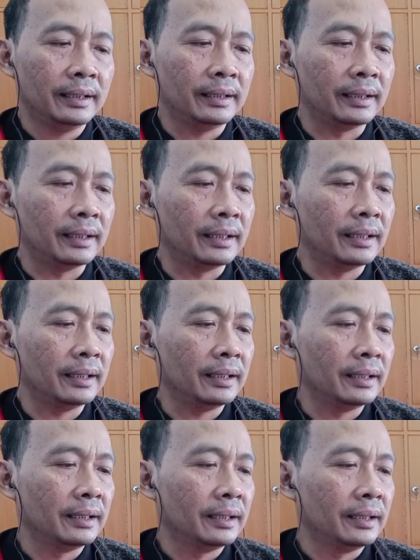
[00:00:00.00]
Ya.
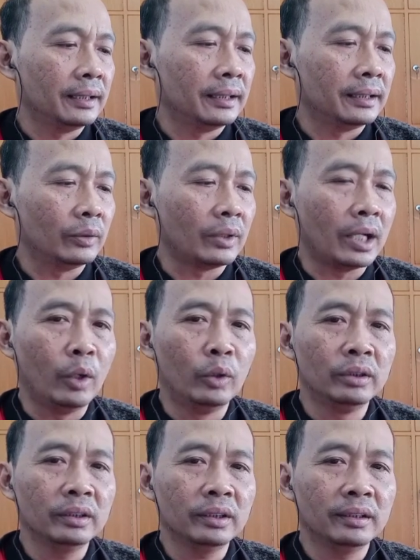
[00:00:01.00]
Itu
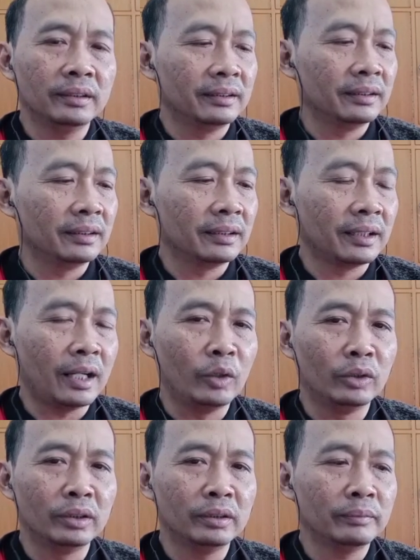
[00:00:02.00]
gaun,
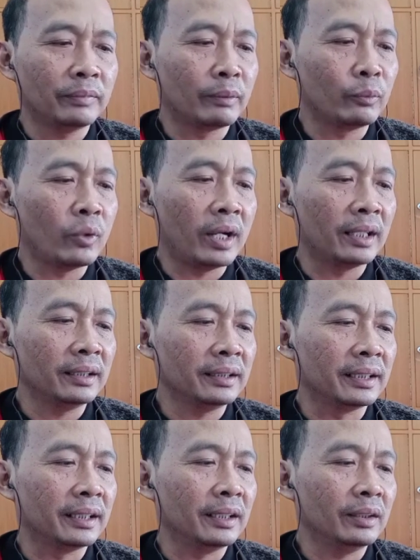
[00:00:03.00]
gaun perempuan
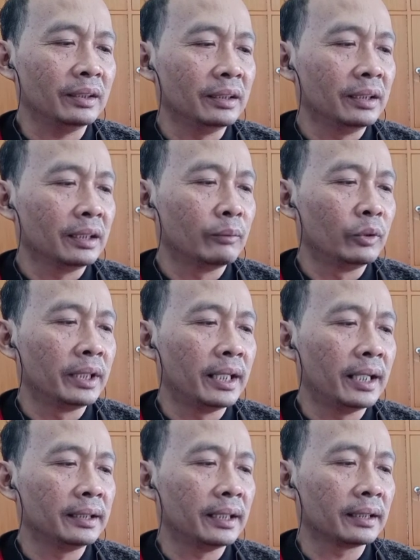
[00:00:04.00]
ya
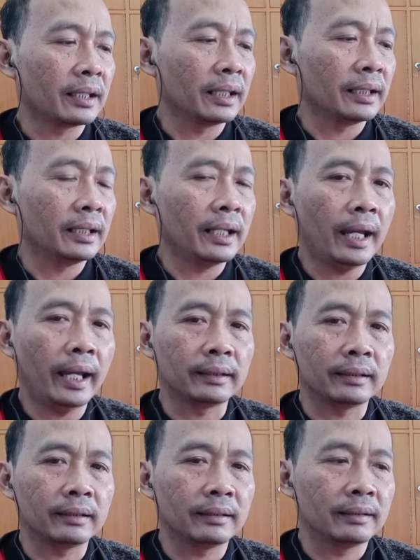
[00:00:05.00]
Kemudian yang terakhir head.
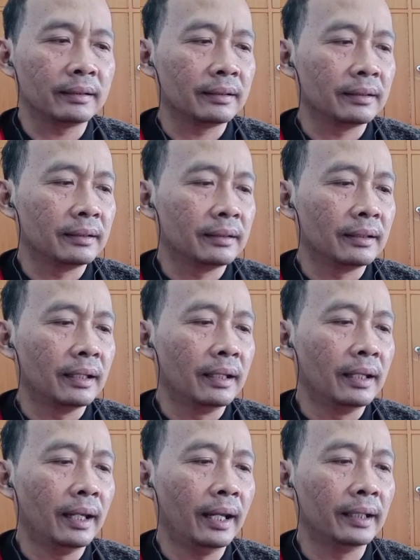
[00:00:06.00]

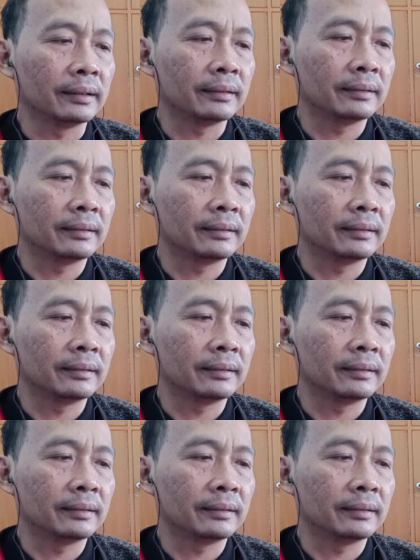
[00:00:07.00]
Head.